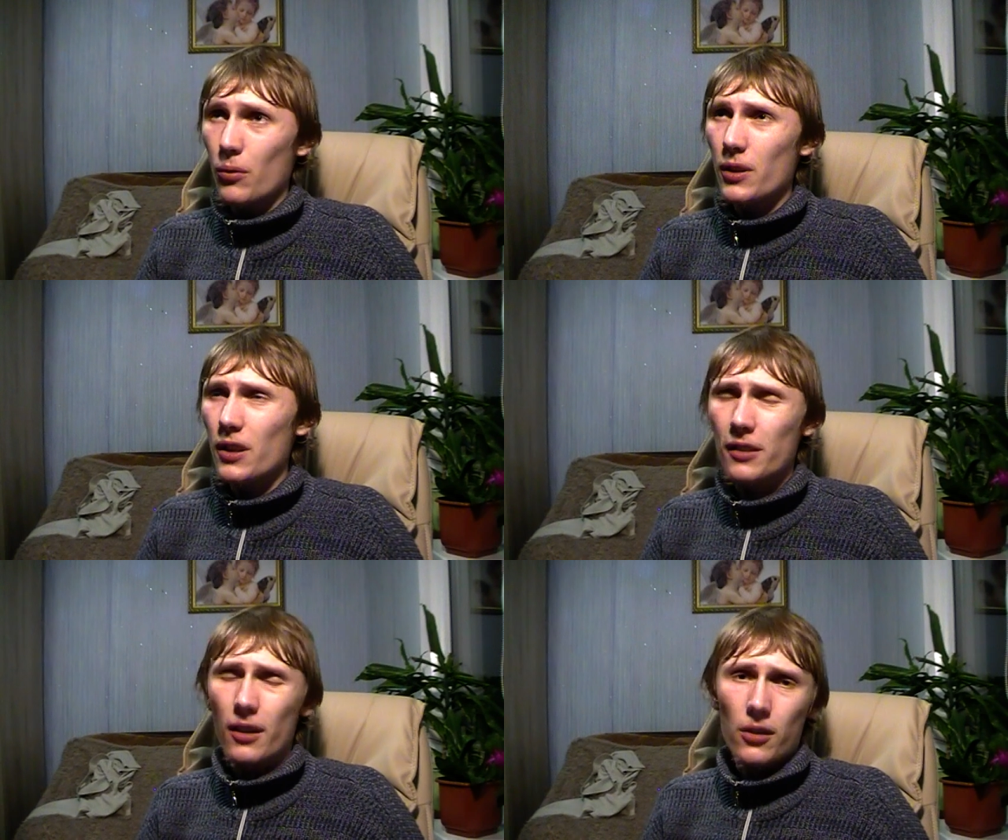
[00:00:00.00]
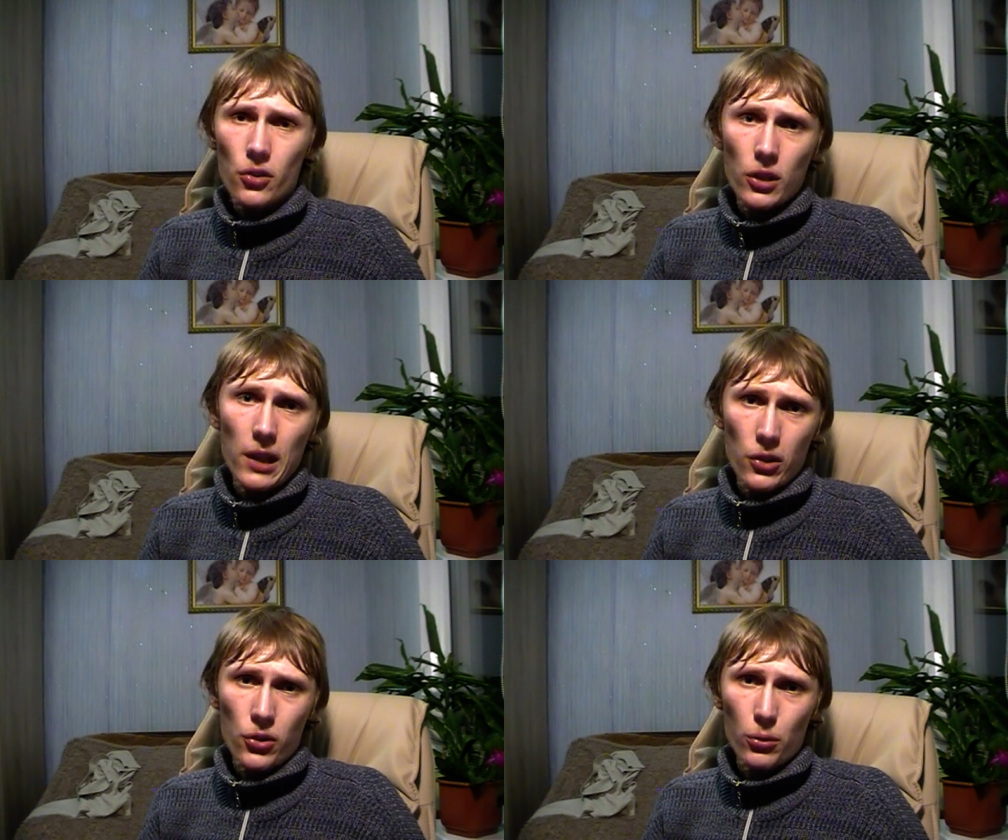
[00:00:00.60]
искренне
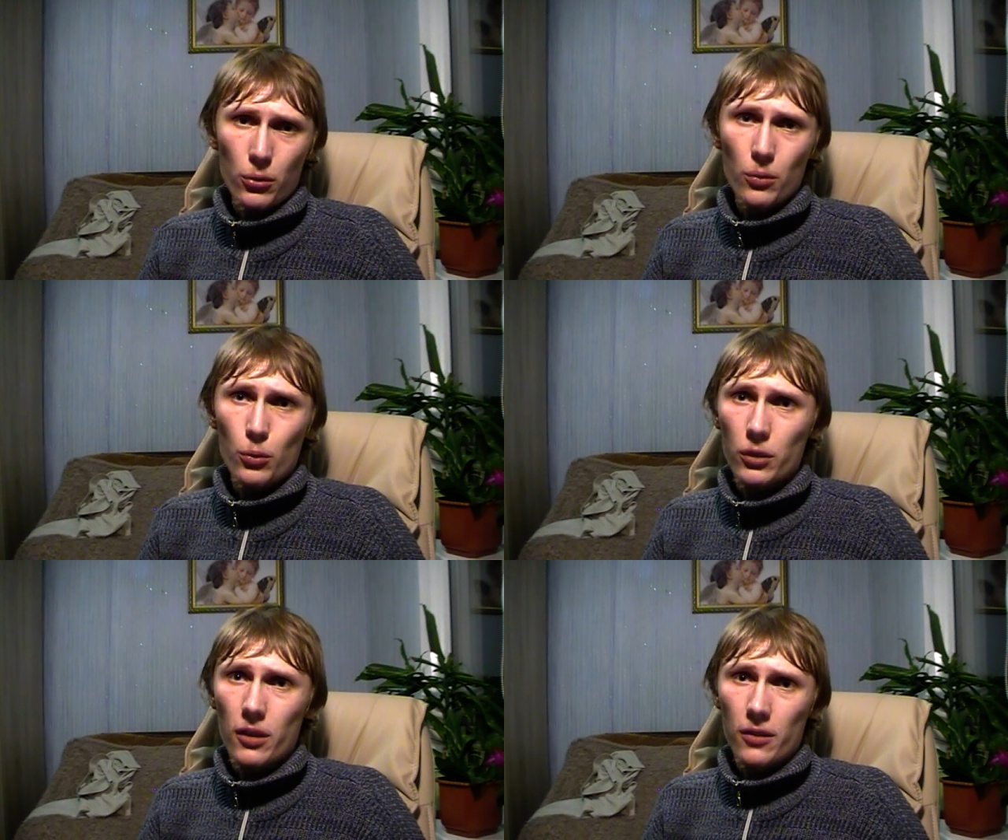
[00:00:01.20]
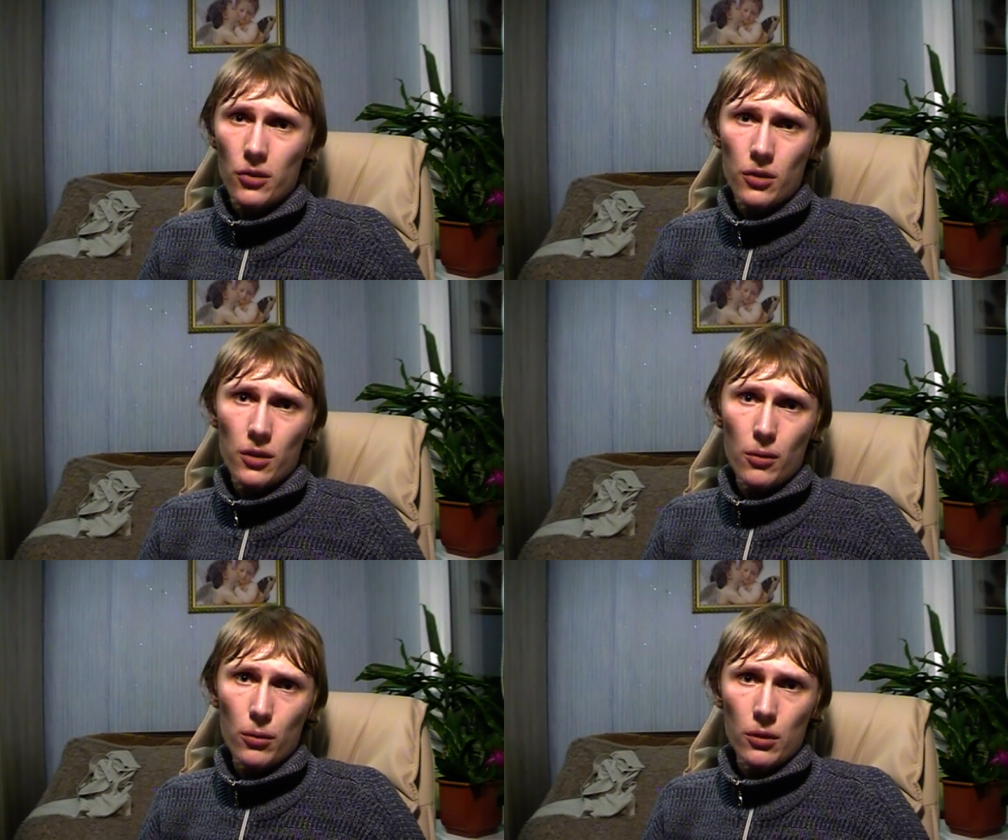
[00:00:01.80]
жаль, что он ему
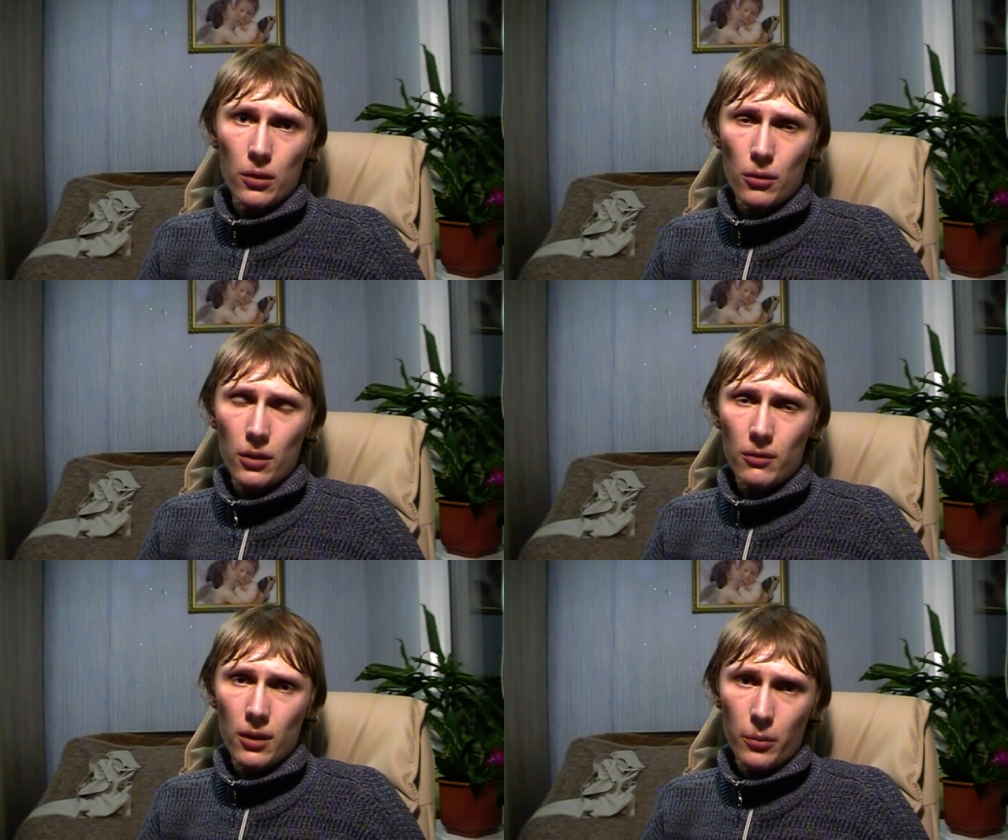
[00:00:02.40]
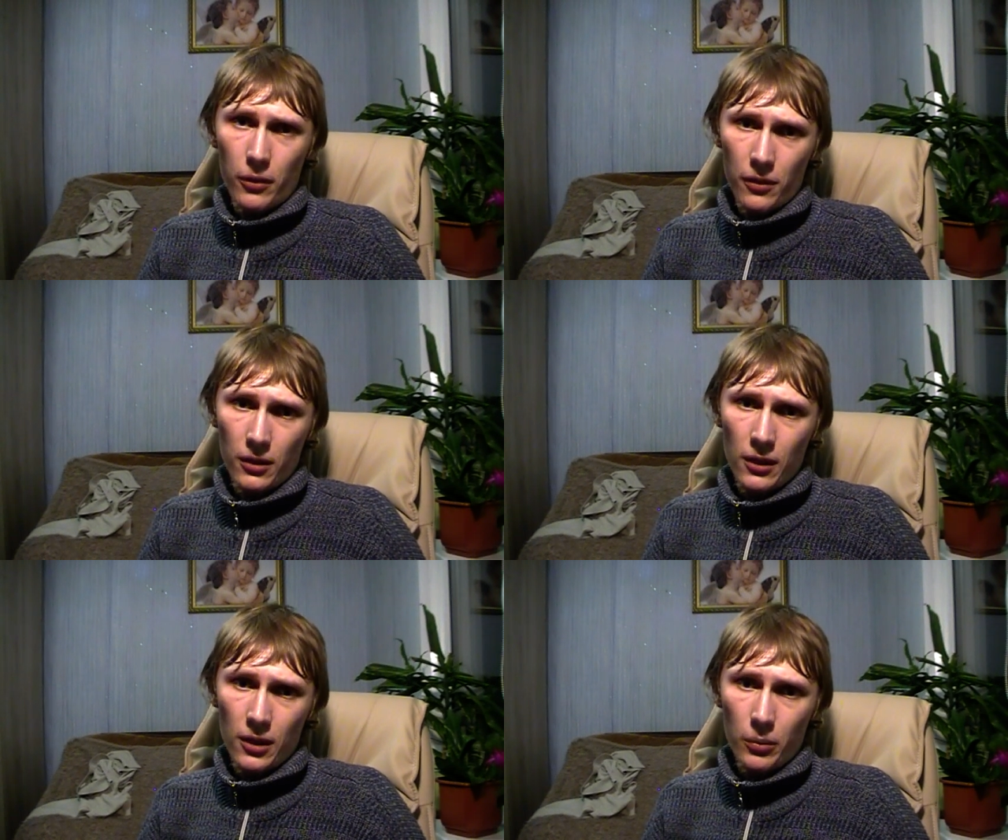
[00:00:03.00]
34 года и только два
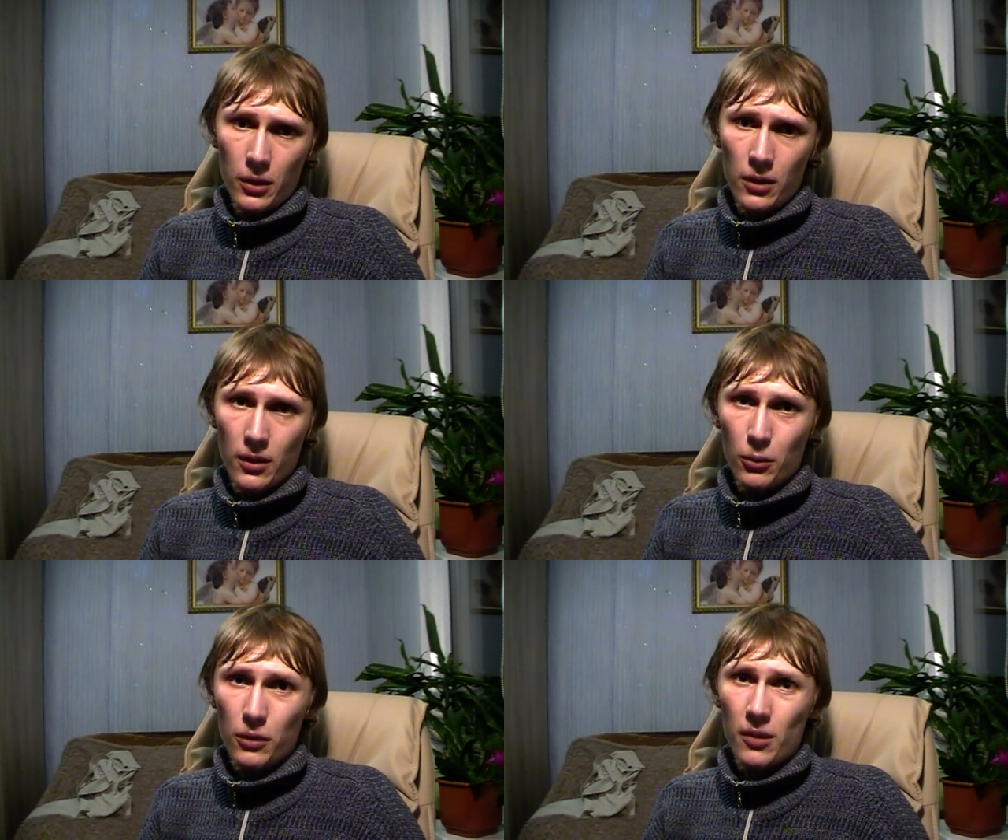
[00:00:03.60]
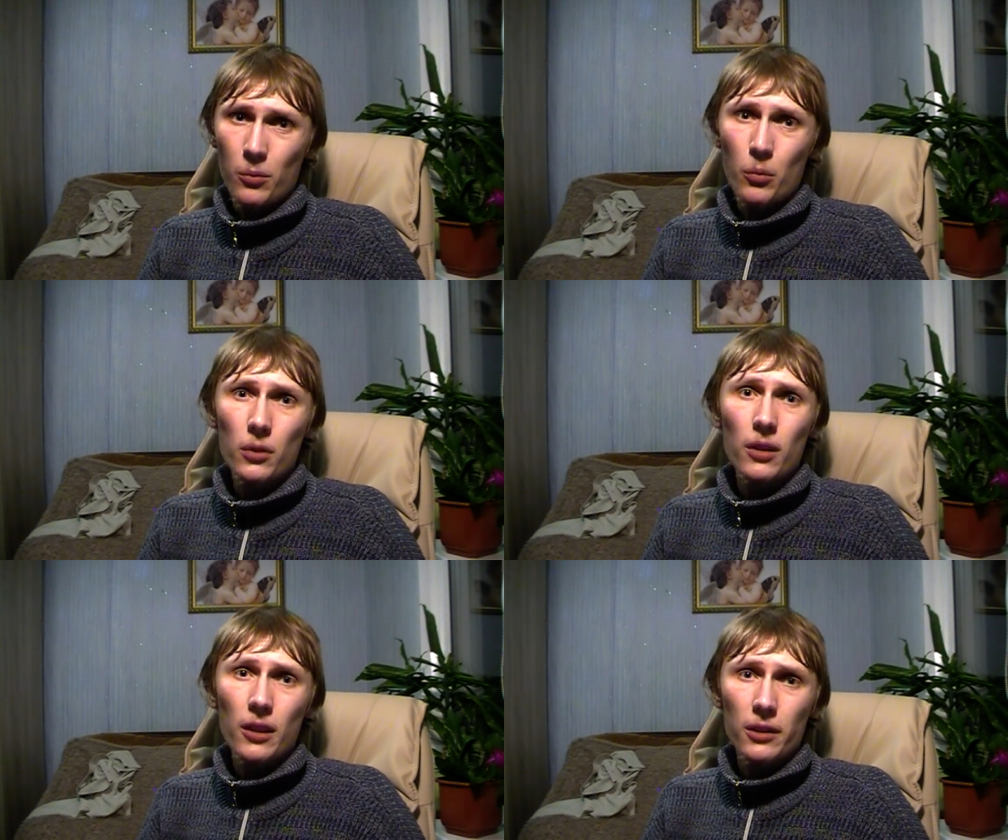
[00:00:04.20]
профессиональных поединка. Вот если бы ему
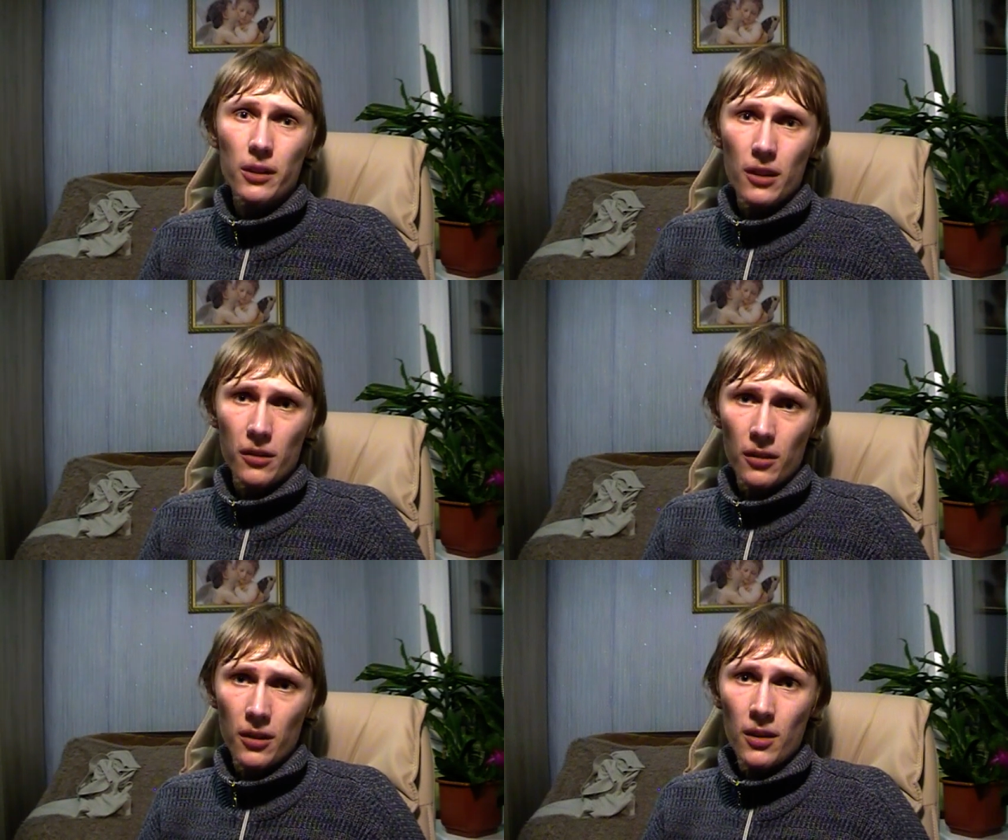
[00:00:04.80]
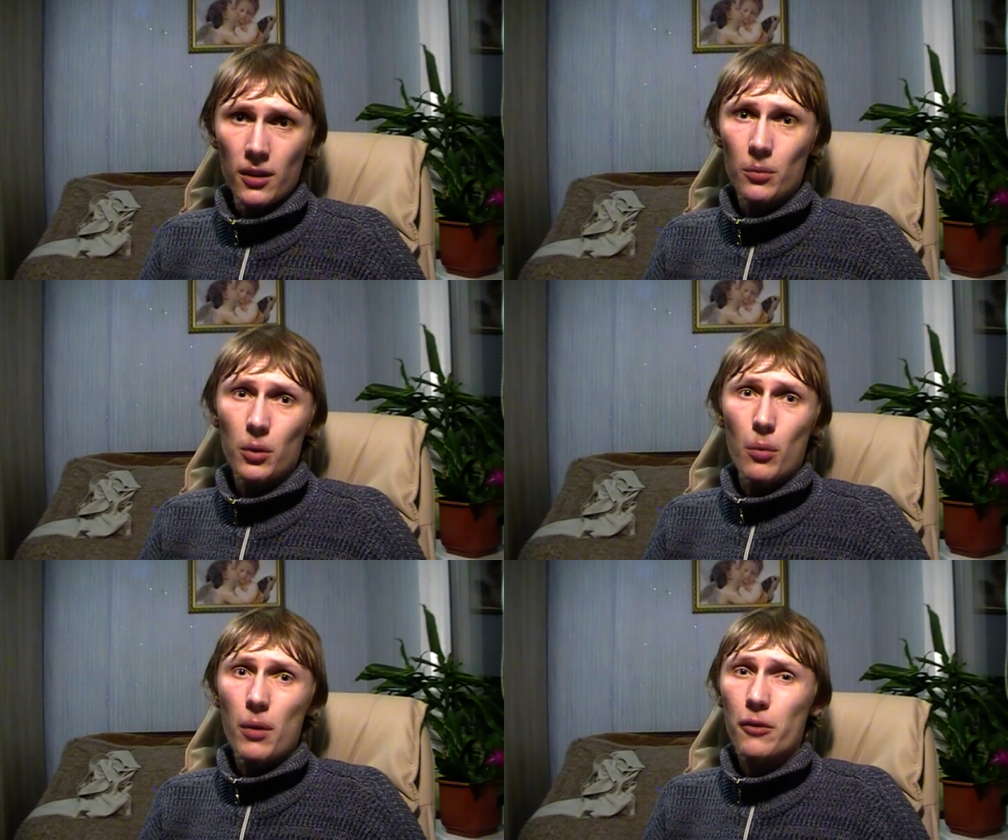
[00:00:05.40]
было лет 30, это был
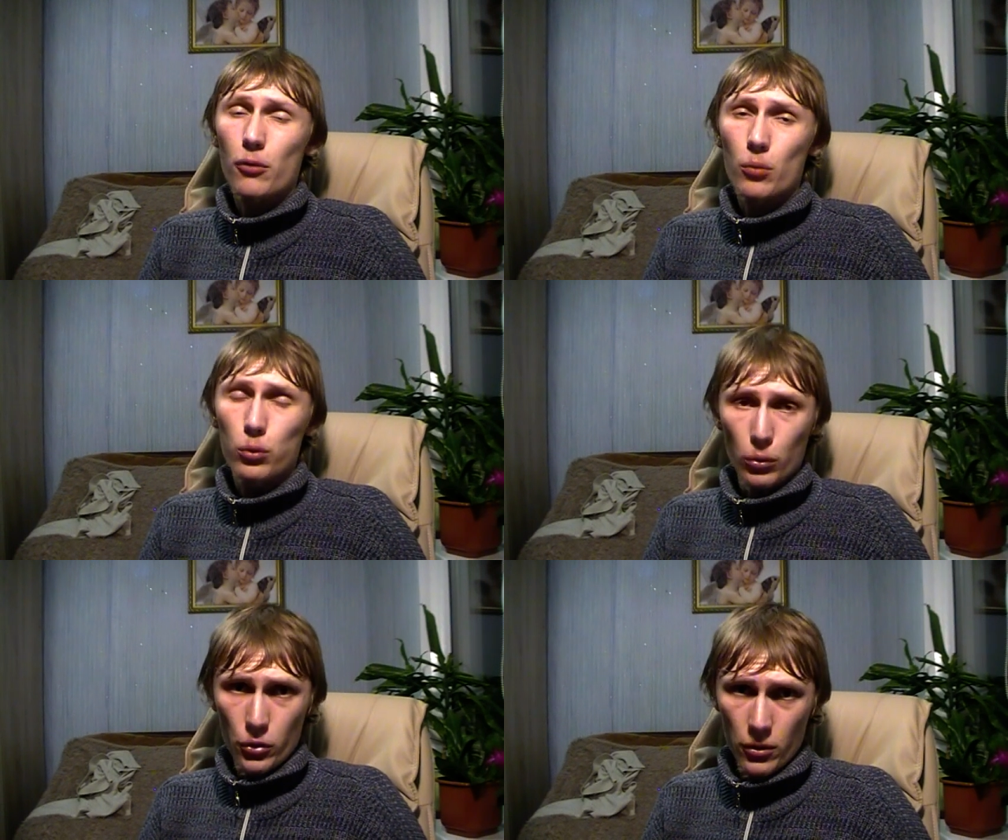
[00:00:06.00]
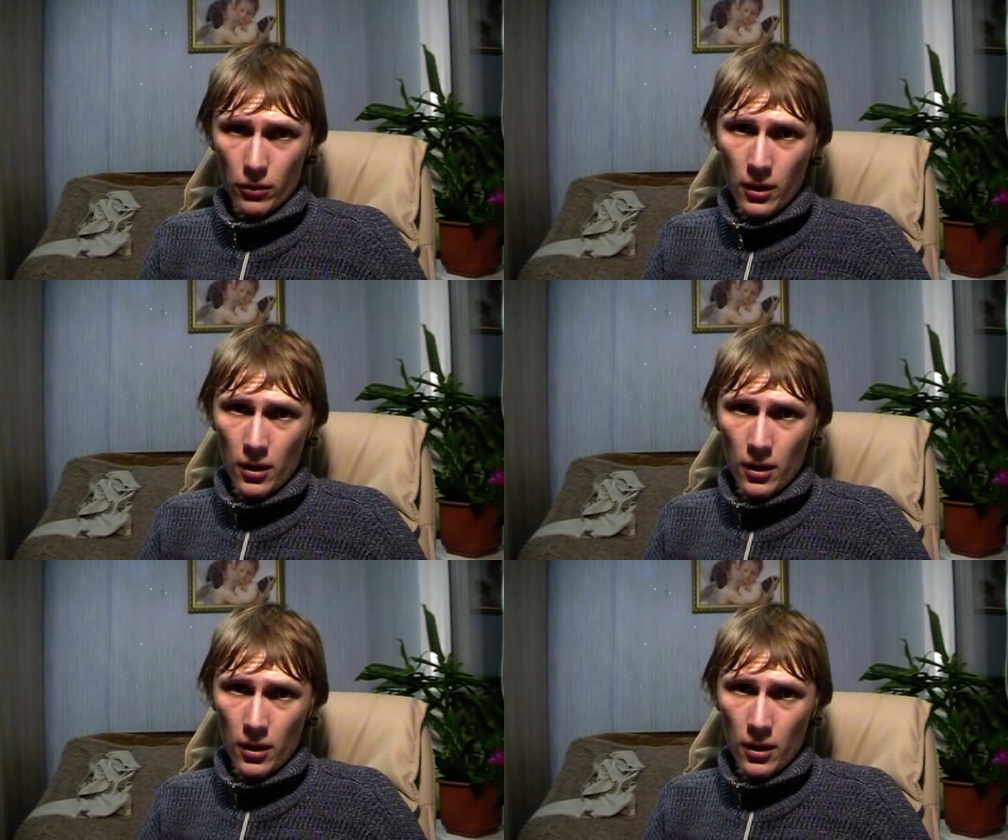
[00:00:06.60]
бы боксер будущего.